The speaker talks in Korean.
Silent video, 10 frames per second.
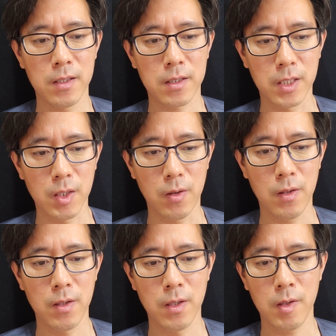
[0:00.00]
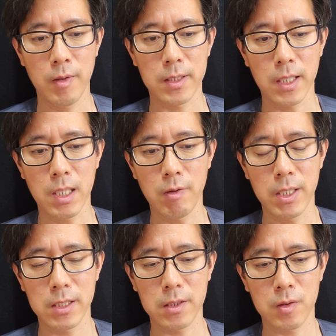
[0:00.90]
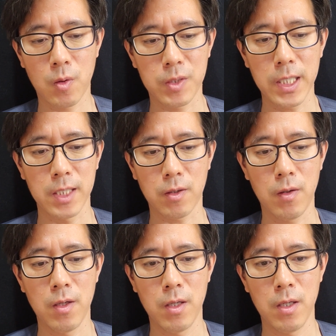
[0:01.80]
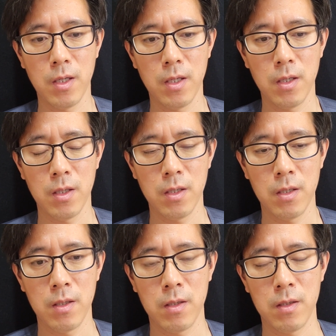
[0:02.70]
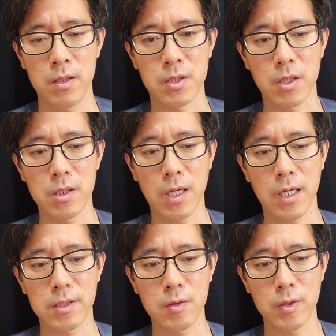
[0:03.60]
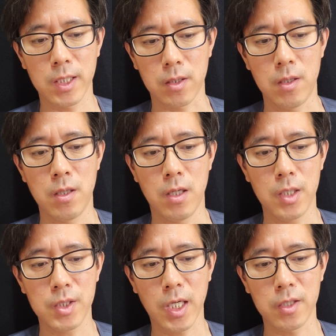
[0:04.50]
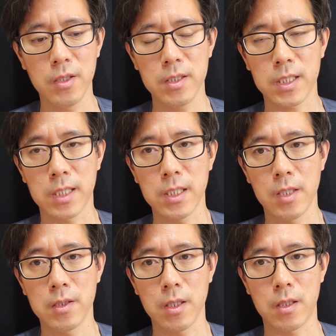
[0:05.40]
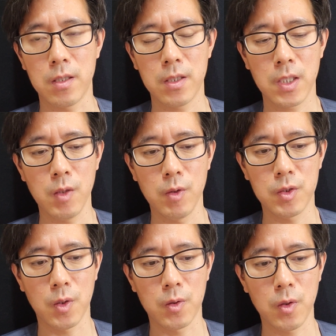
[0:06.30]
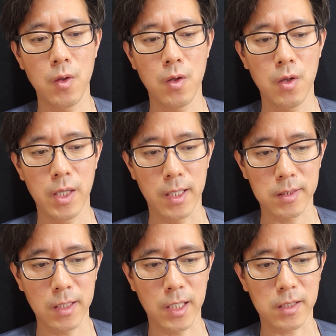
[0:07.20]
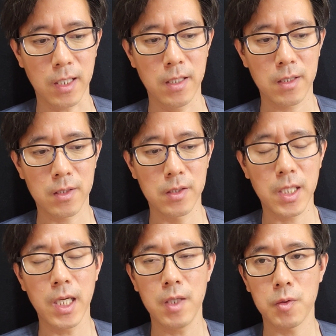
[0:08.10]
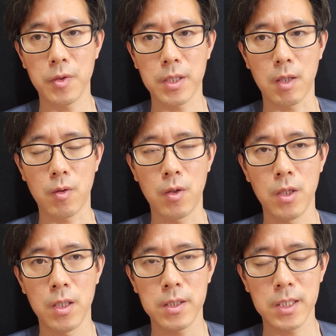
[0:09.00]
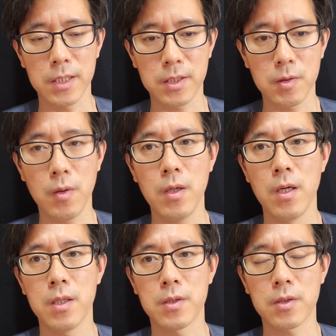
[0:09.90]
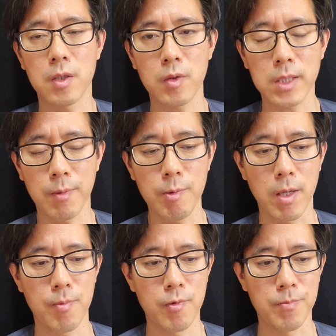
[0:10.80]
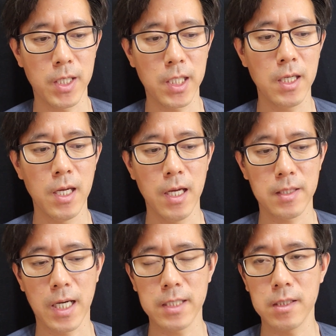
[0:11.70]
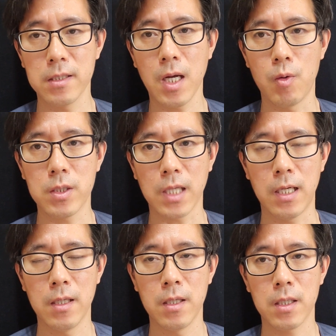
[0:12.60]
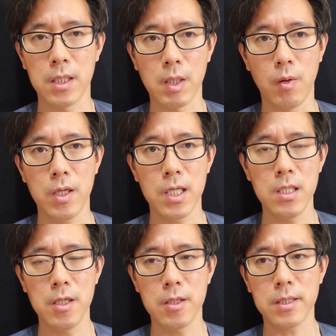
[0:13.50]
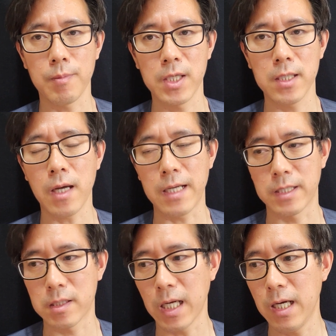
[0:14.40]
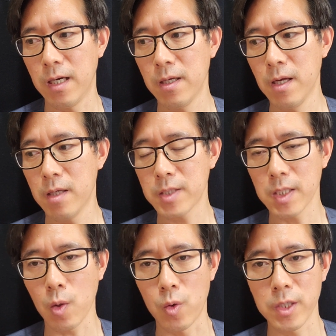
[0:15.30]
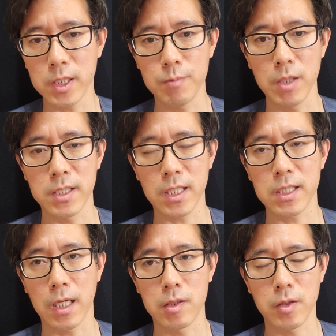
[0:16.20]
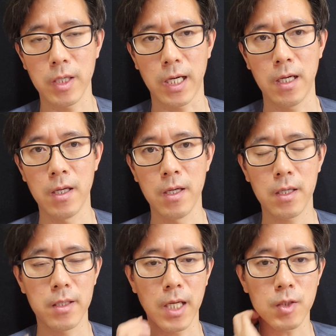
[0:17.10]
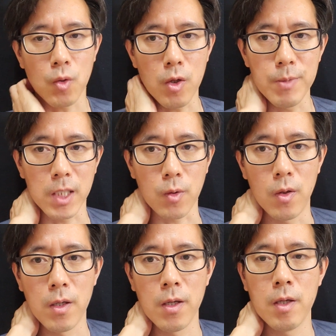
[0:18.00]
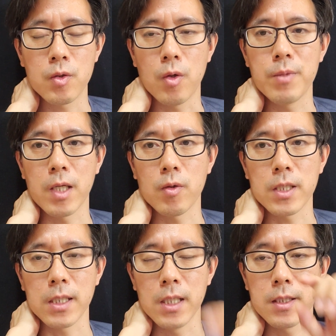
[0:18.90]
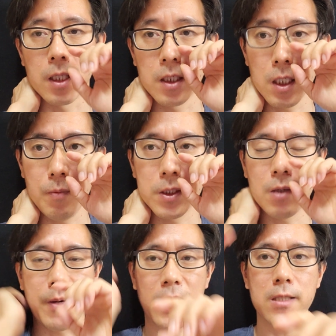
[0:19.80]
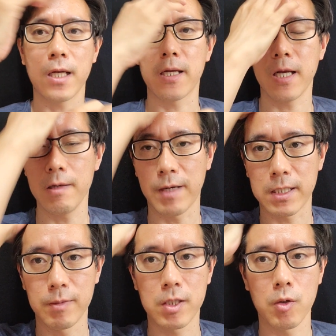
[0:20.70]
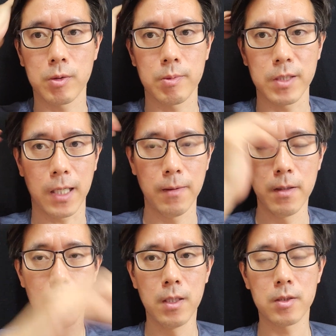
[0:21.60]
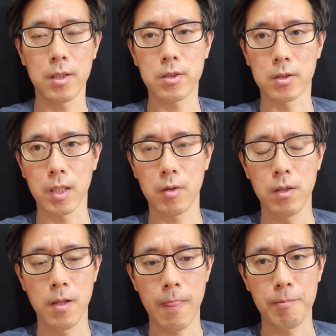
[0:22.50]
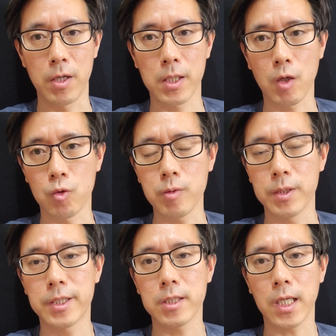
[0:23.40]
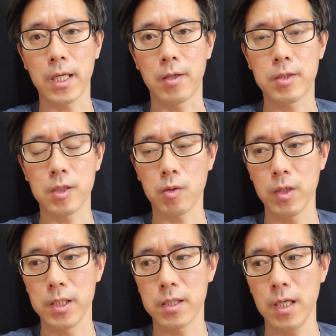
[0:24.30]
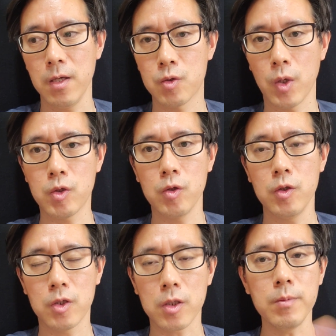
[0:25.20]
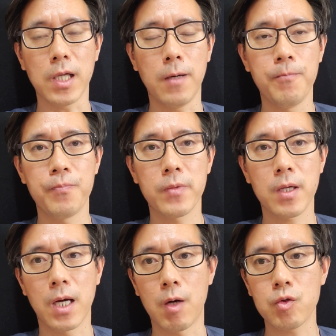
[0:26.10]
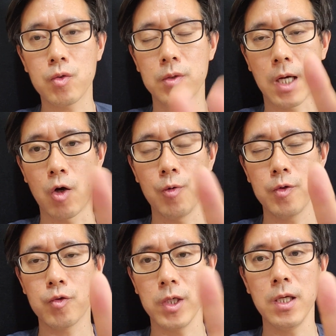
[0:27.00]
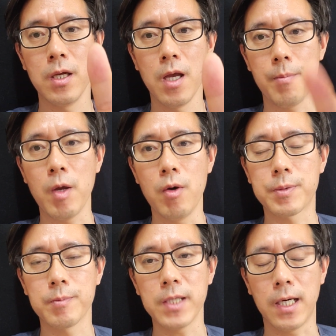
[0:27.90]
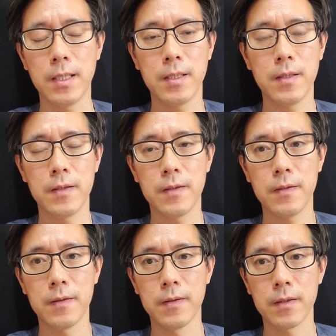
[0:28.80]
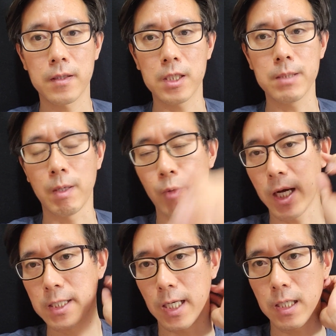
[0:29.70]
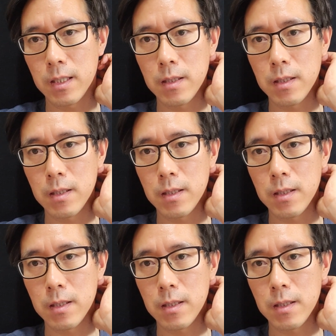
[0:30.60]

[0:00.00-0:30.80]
그리고 회사라고 하는 곳 안에서 정글과 같은 곳에서 어떻게든 자신의 능력을 키우는 쪽으로 애써야 되겠다. 그렇게 노력하고 시간 쓰고 정성을 쏟다 보면 분명히 나아지는 때가 올 거다. 그리고 1년, 2년, 3년에서 안 되더라. 최소 5년, 10년 이상 시간을 들여야 그래야 조금이라도 조금이라도 자신의 재능이 빛을 발하더라 라는 말씀을 드리고 싶습니다. 저는 저대로 뭐 이렇게 유튜브를 찍잖아요. 찍어서 올리는데 조회수 적습니다. 광고 수, 광고 수익 매우 없습니다. 그렇지만 왜 하냐?